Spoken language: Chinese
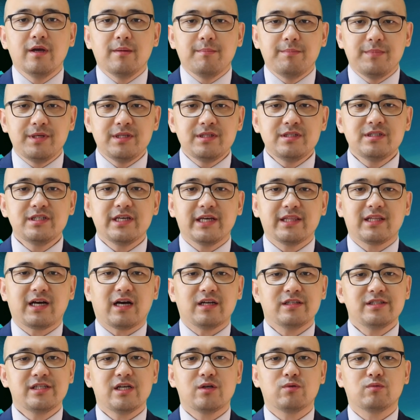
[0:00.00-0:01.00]
民间呢
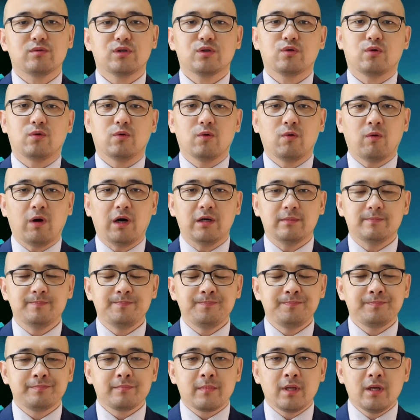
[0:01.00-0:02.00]
陷入了恐慌，
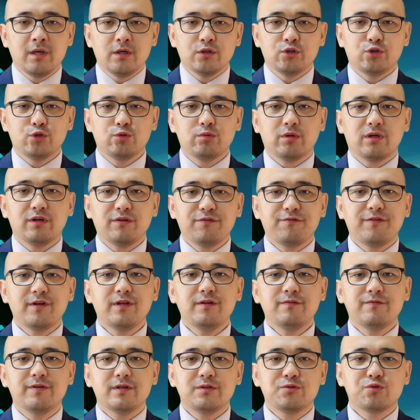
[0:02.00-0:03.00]
许多人
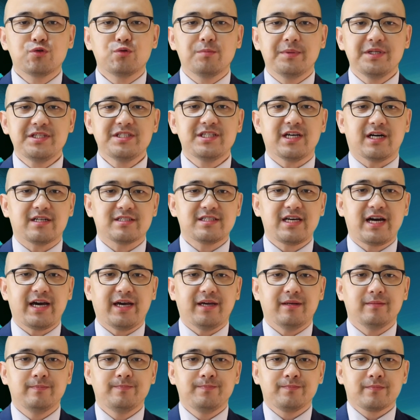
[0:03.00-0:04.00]
纷纷出门抢菜。